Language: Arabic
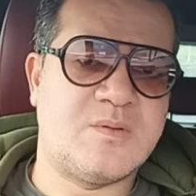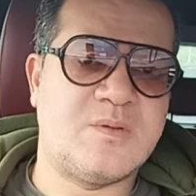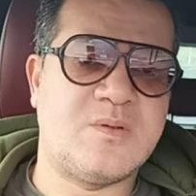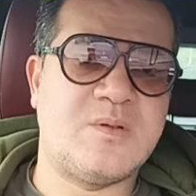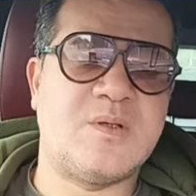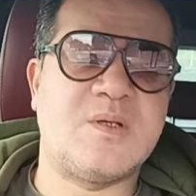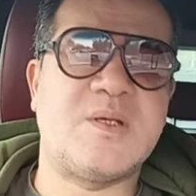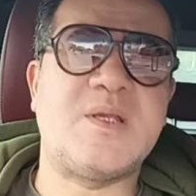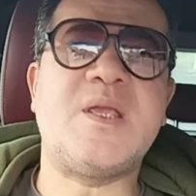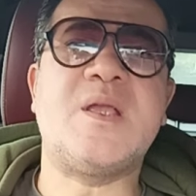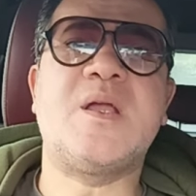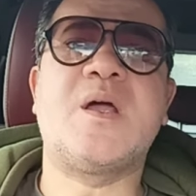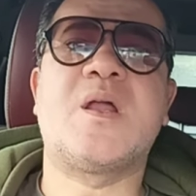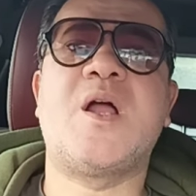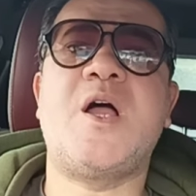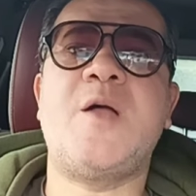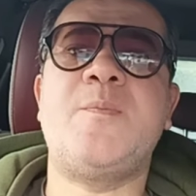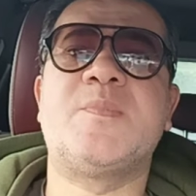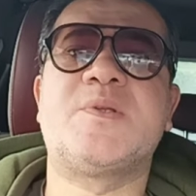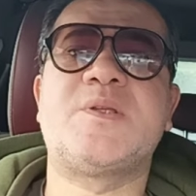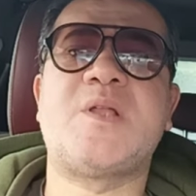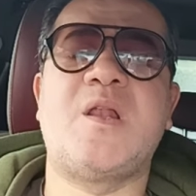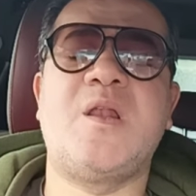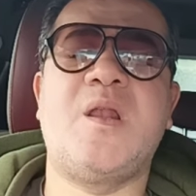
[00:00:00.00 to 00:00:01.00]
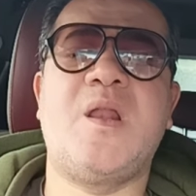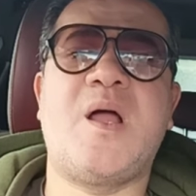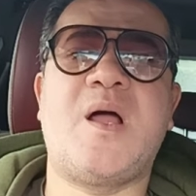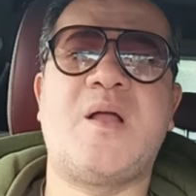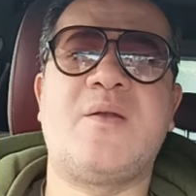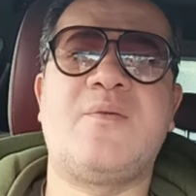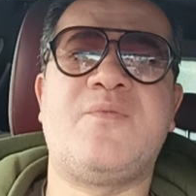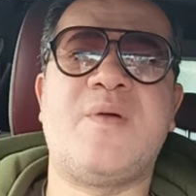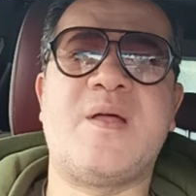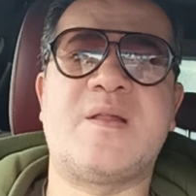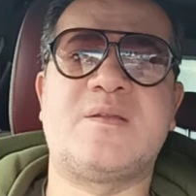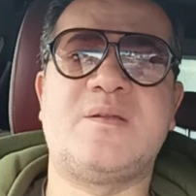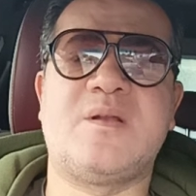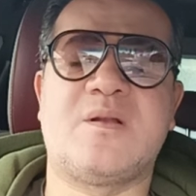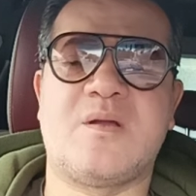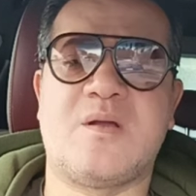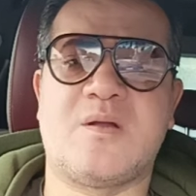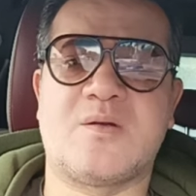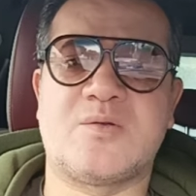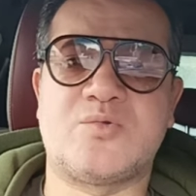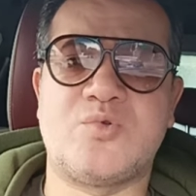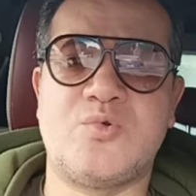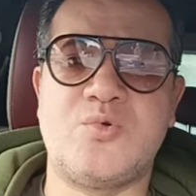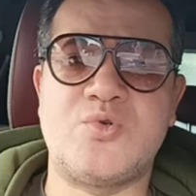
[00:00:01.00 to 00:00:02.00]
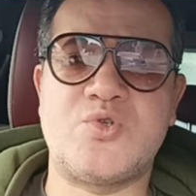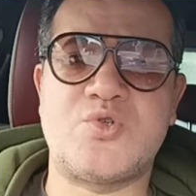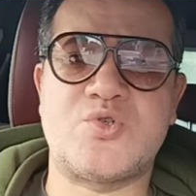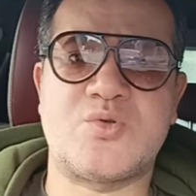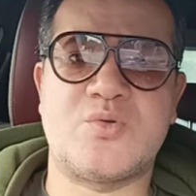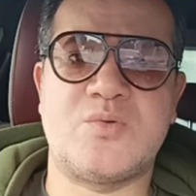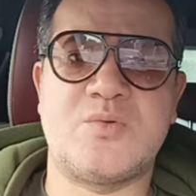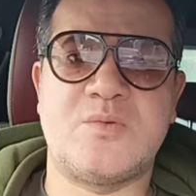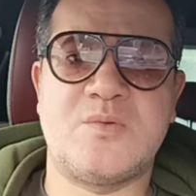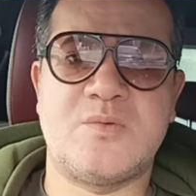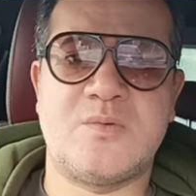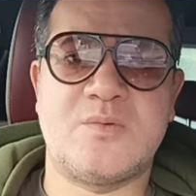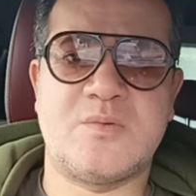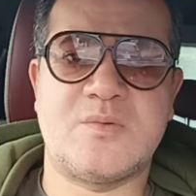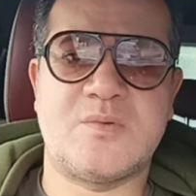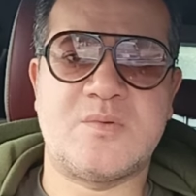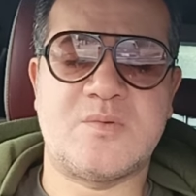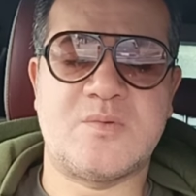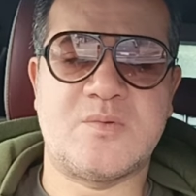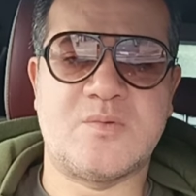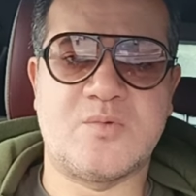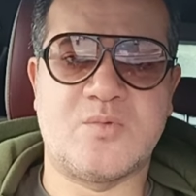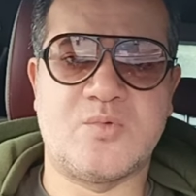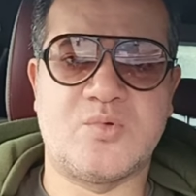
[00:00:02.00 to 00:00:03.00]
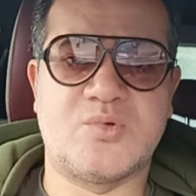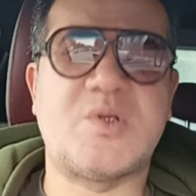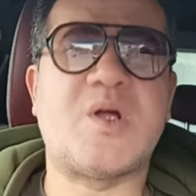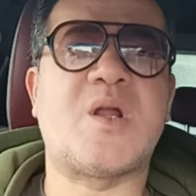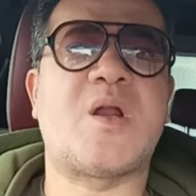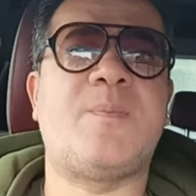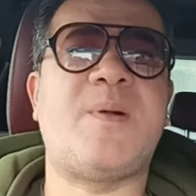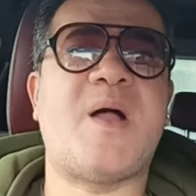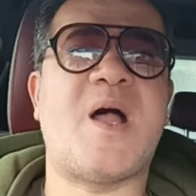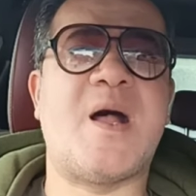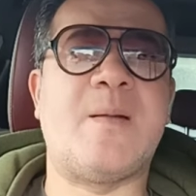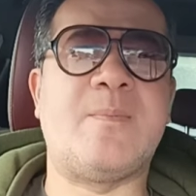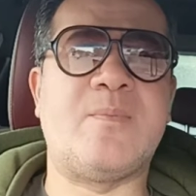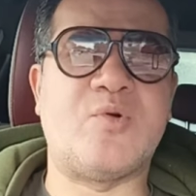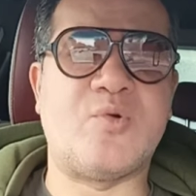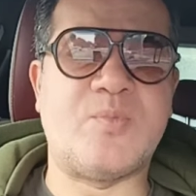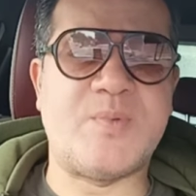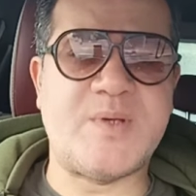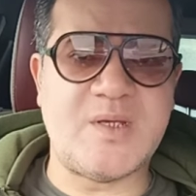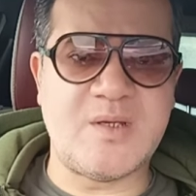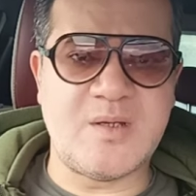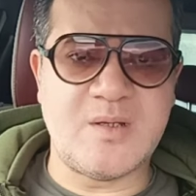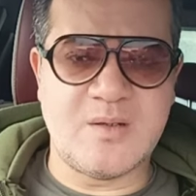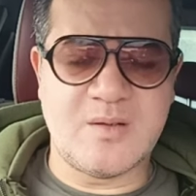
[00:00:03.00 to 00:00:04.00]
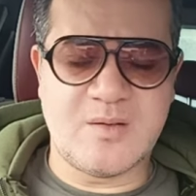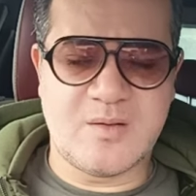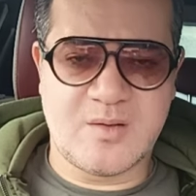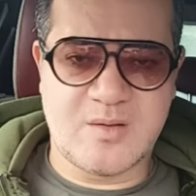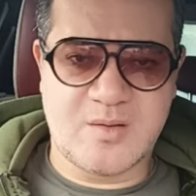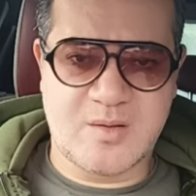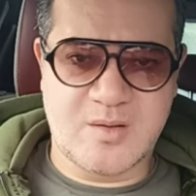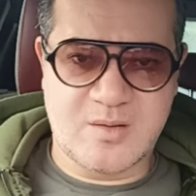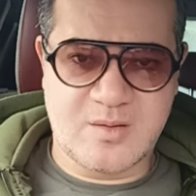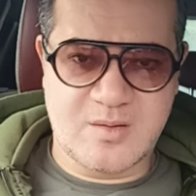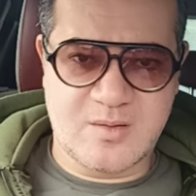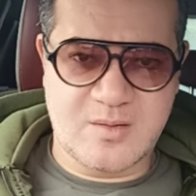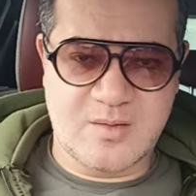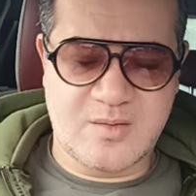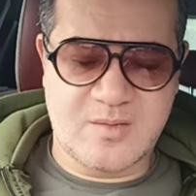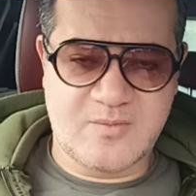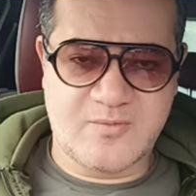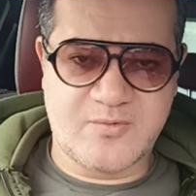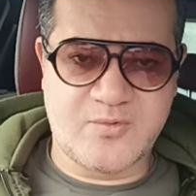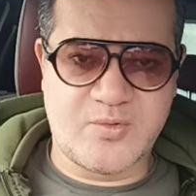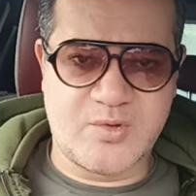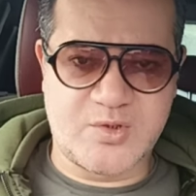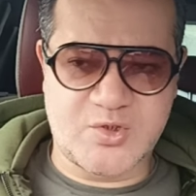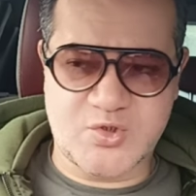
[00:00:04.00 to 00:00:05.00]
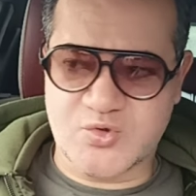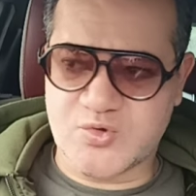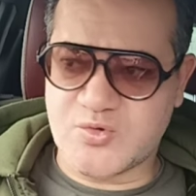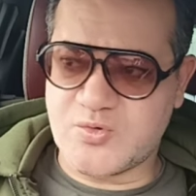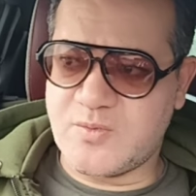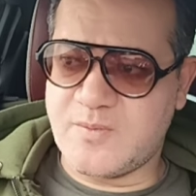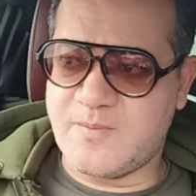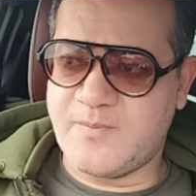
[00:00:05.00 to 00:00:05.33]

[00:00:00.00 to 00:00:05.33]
جيجا راح مطلع فرد الخرطوش وضرب حمو بيه في وشه